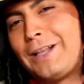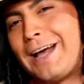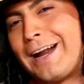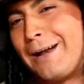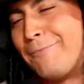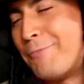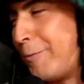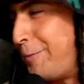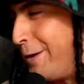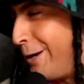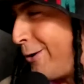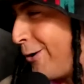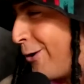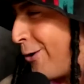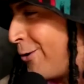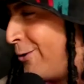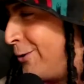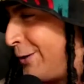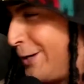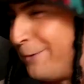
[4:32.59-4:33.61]
dare il mio piccolo
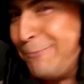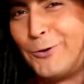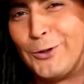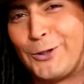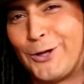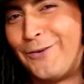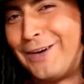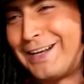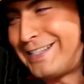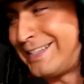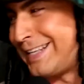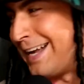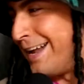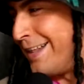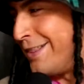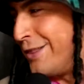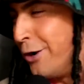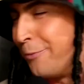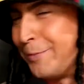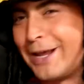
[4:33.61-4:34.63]
contributo
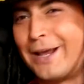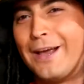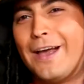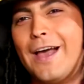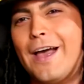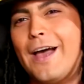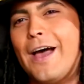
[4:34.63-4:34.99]
vestendomi.